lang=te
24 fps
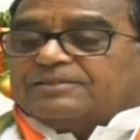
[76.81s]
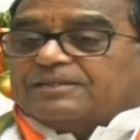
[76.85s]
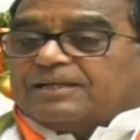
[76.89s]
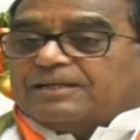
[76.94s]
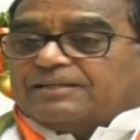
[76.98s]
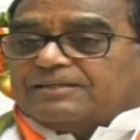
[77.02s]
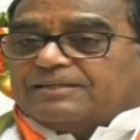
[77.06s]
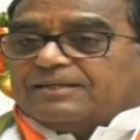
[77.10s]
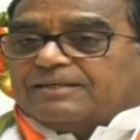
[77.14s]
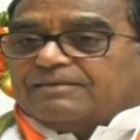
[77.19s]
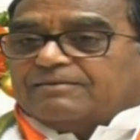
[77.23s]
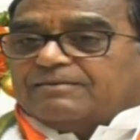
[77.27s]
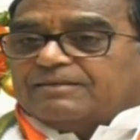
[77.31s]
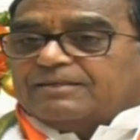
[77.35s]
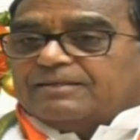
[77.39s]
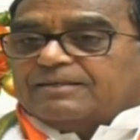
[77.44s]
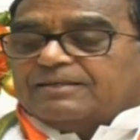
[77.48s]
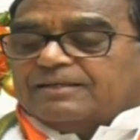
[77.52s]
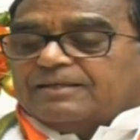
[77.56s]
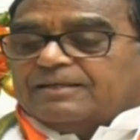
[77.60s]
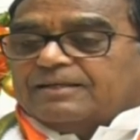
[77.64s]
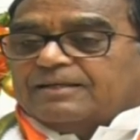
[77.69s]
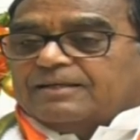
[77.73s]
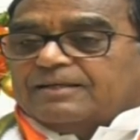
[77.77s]
చరిత్ర ఏంటి
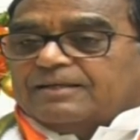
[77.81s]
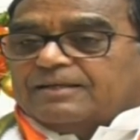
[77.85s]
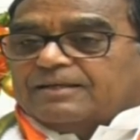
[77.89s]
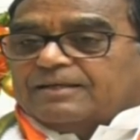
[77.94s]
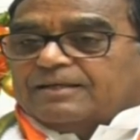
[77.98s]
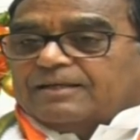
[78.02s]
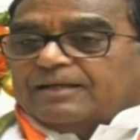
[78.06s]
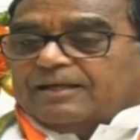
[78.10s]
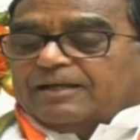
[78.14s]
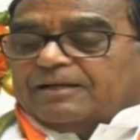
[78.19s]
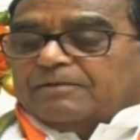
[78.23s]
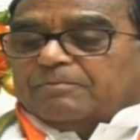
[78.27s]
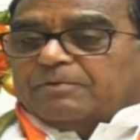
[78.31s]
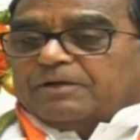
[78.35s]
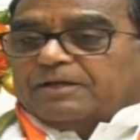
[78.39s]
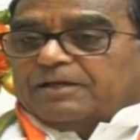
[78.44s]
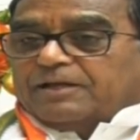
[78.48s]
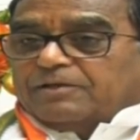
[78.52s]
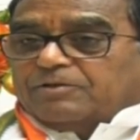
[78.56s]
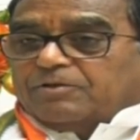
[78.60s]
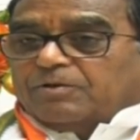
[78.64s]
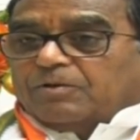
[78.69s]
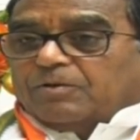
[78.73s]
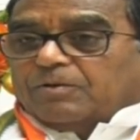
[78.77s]
ఎనభై
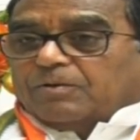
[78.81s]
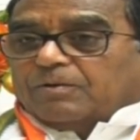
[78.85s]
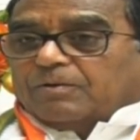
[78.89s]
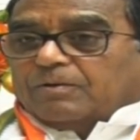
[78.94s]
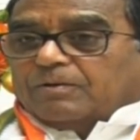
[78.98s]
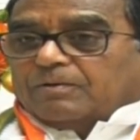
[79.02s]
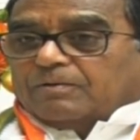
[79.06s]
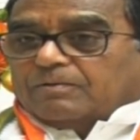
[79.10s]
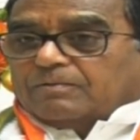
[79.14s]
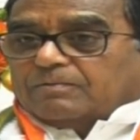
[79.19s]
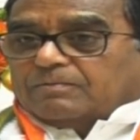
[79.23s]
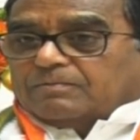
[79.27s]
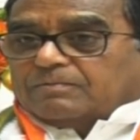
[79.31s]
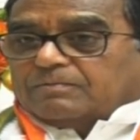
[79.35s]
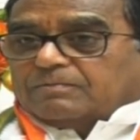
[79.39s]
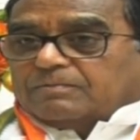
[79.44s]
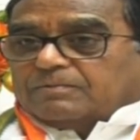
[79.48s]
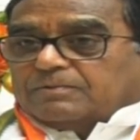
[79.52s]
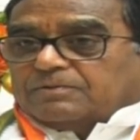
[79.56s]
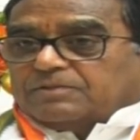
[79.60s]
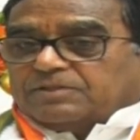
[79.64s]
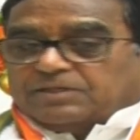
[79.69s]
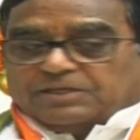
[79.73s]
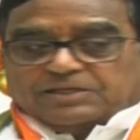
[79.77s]
ఐదులో
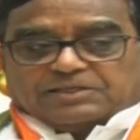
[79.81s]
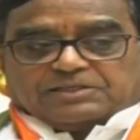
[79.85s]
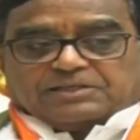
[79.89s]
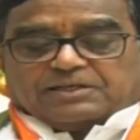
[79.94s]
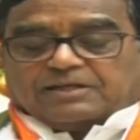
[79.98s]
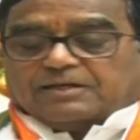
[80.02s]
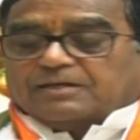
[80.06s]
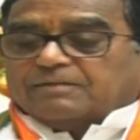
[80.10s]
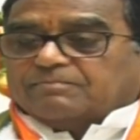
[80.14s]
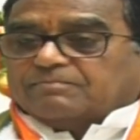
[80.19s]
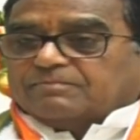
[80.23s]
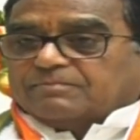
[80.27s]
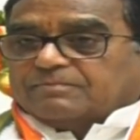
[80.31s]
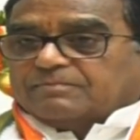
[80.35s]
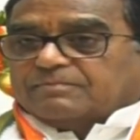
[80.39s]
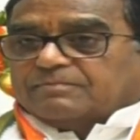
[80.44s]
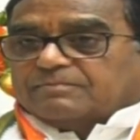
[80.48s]
శ్రీశైలం